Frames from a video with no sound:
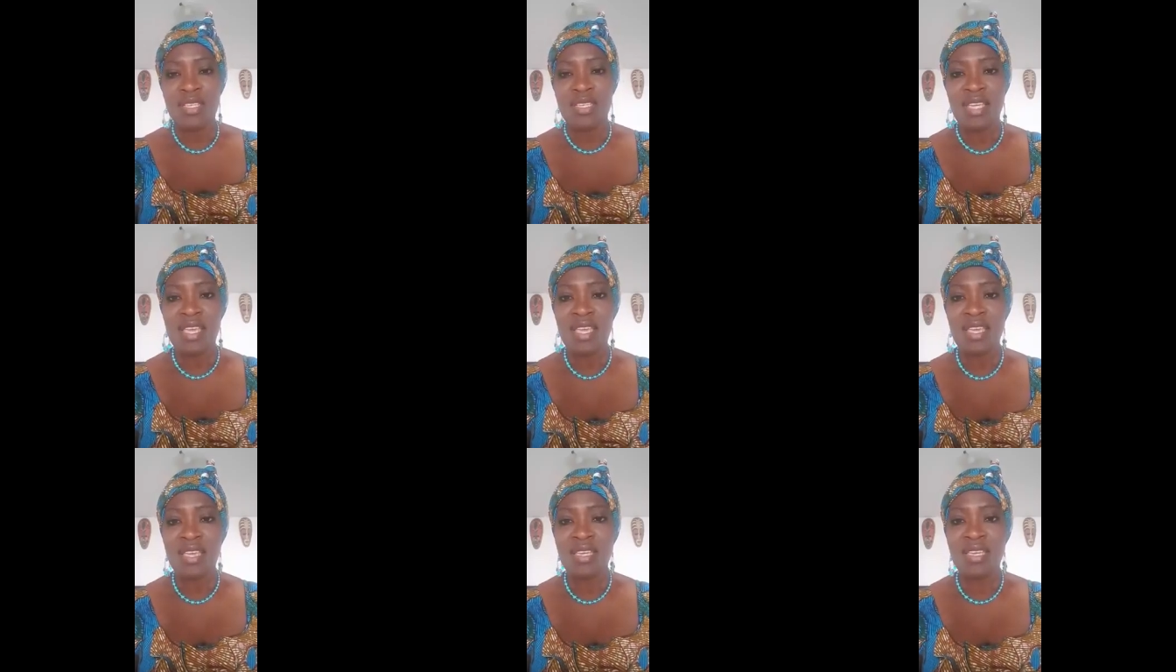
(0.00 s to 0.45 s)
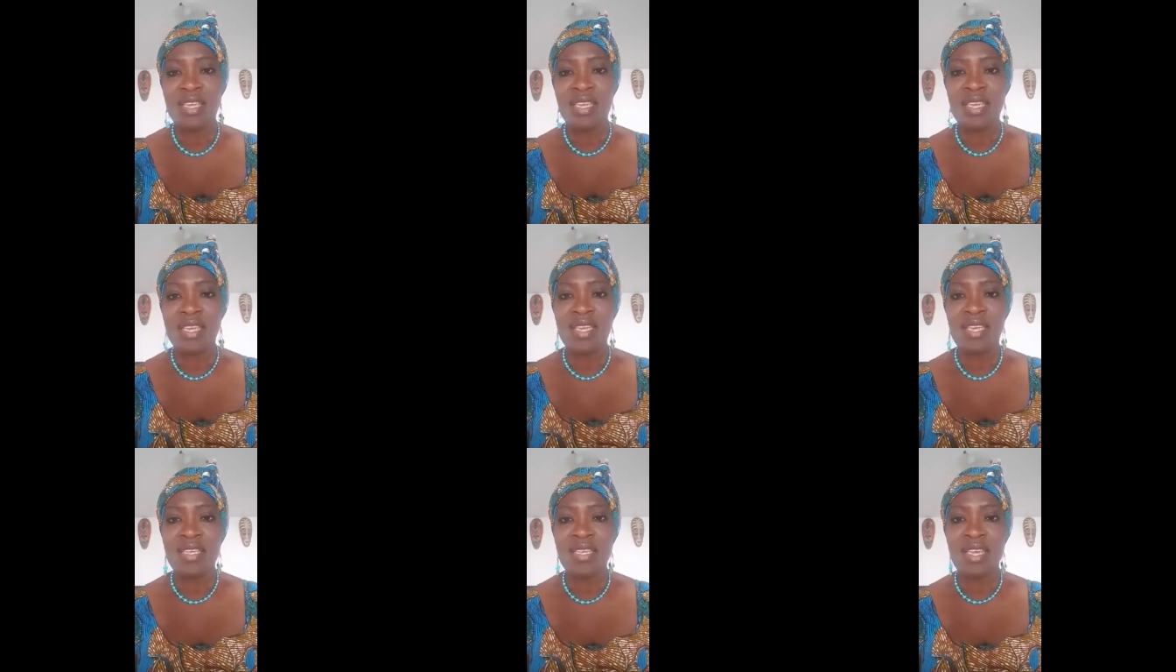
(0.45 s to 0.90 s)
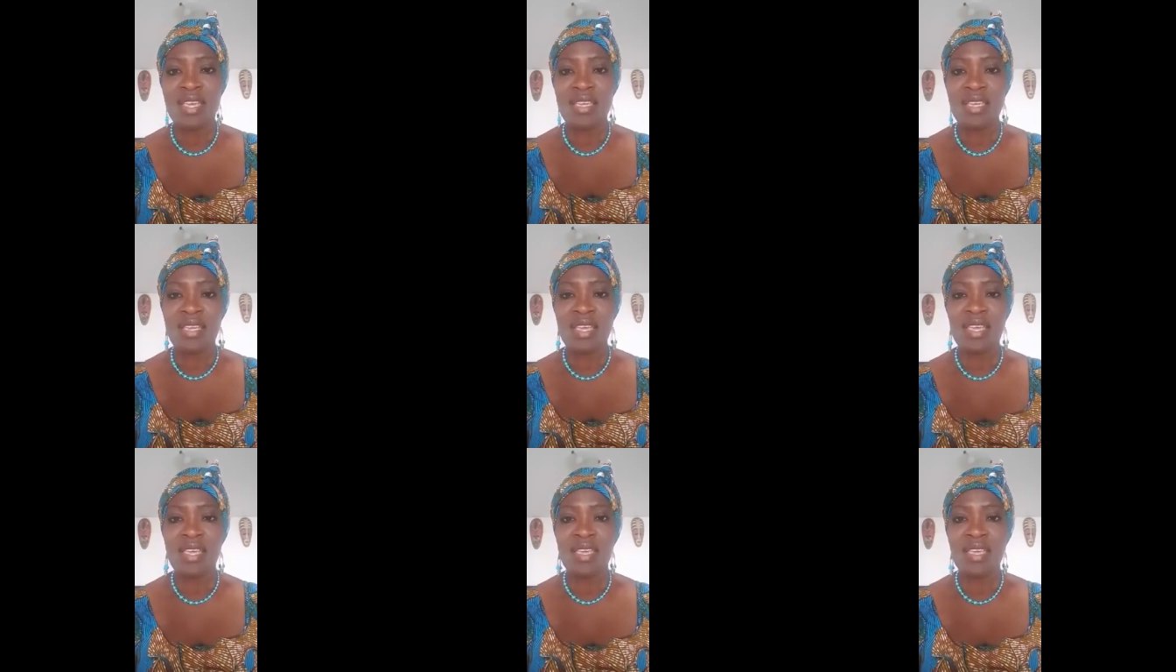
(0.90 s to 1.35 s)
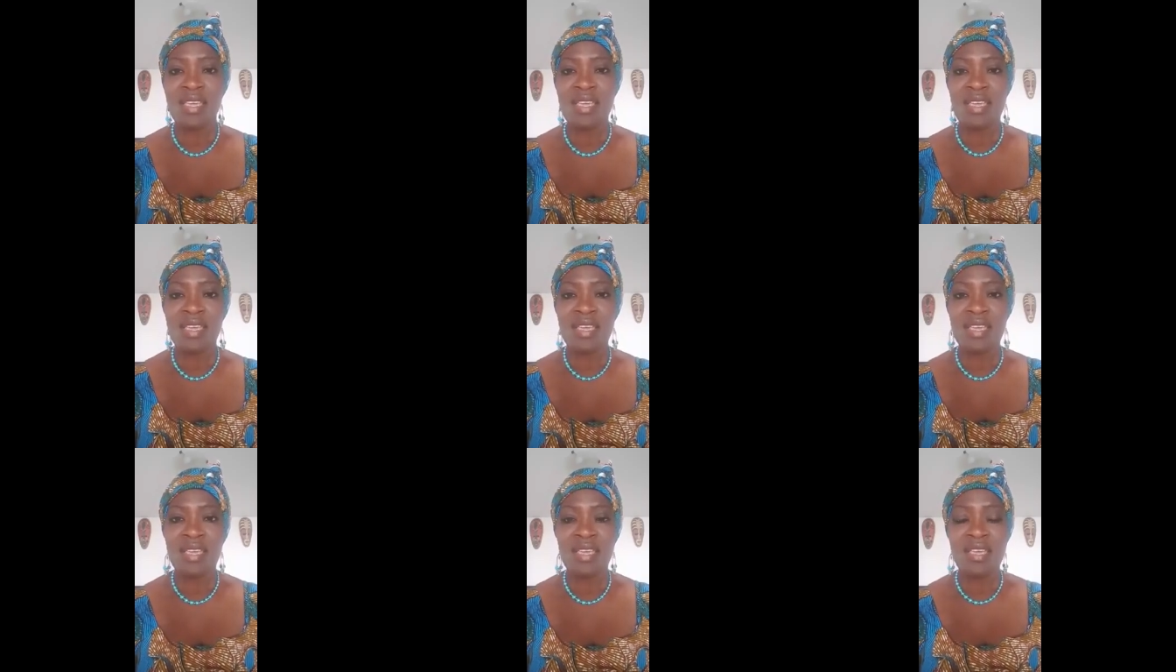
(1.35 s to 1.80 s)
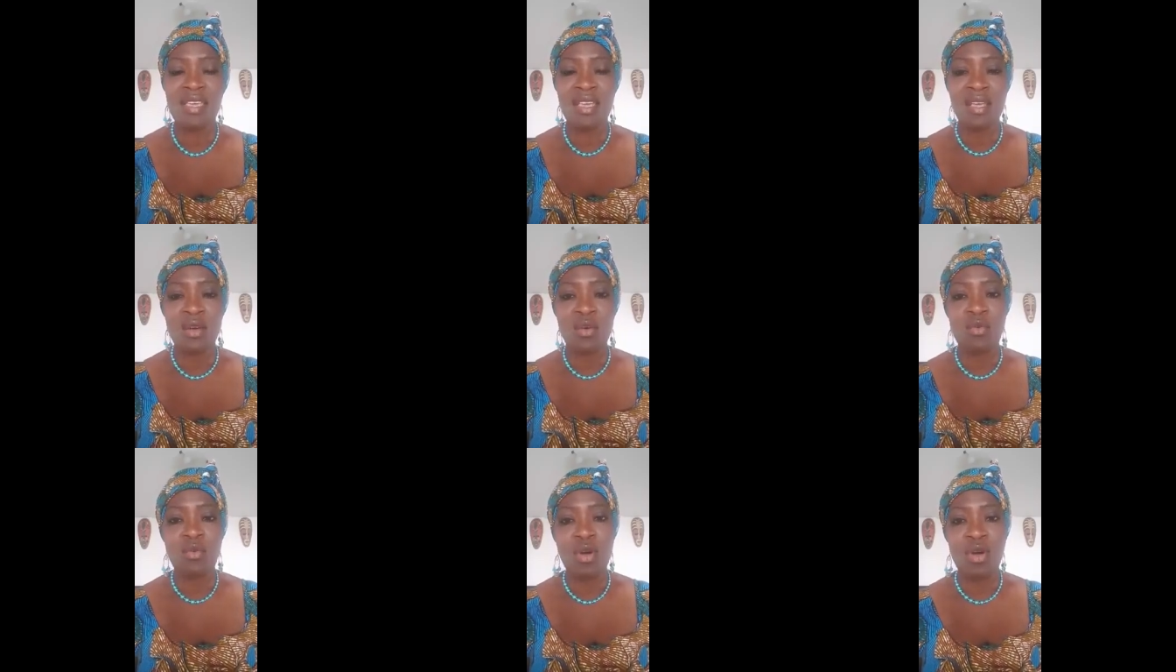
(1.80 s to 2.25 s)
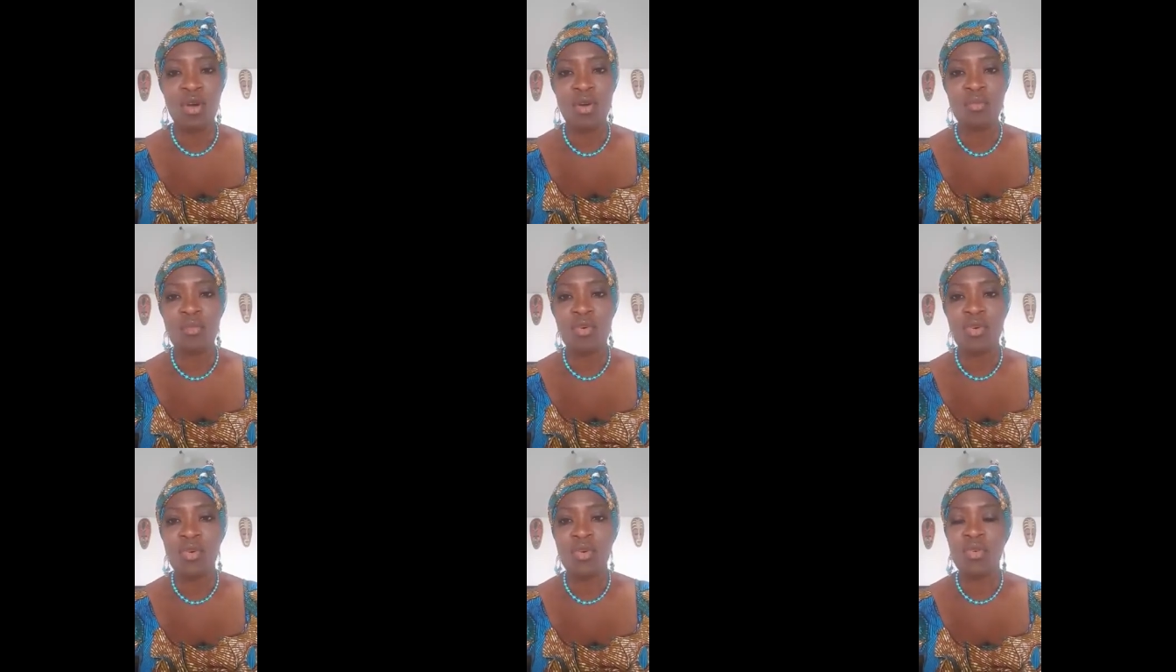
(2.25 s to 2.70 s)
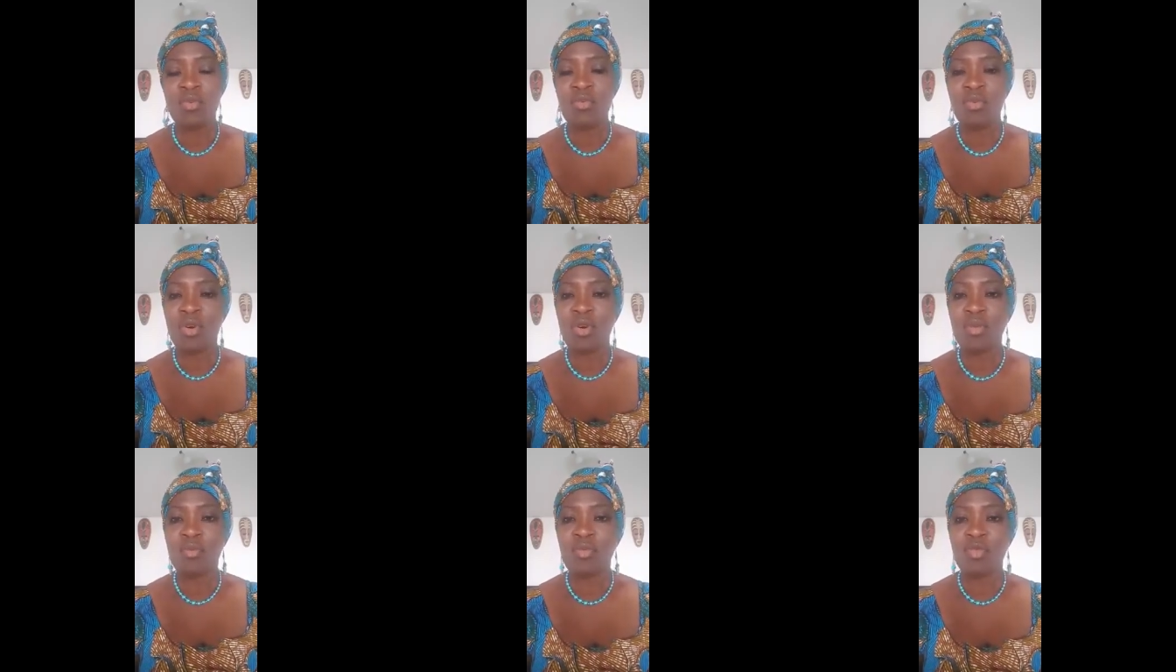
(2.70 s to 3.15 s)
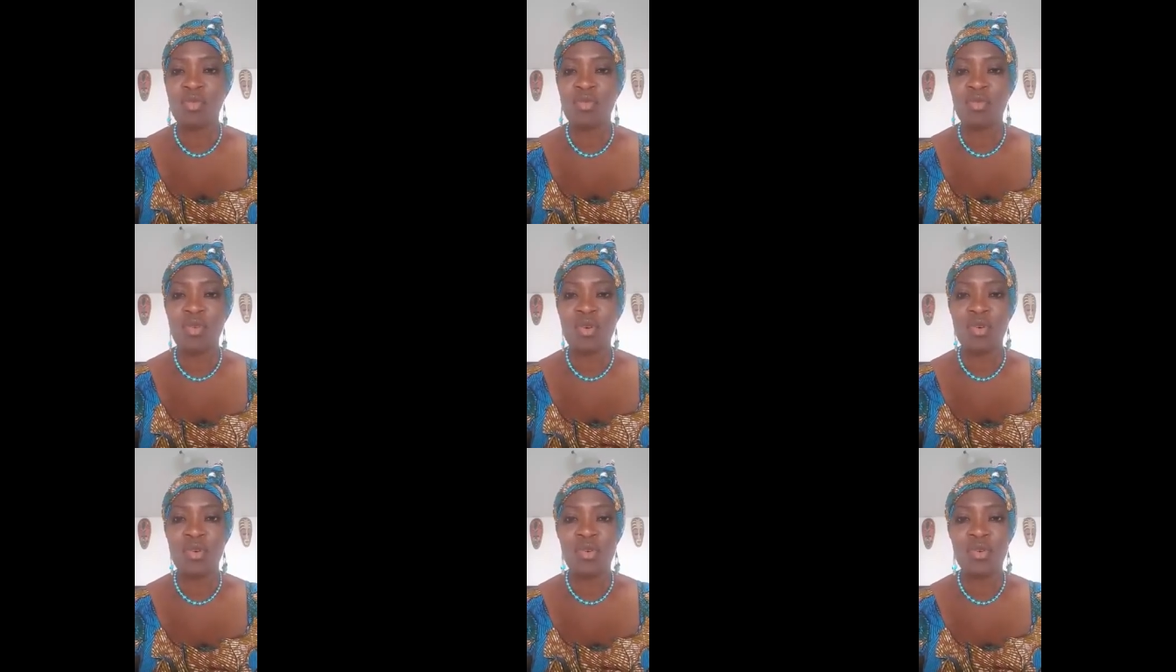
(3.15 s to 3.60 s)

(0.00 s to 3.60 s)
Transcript: yeke yeke wobu wobu wo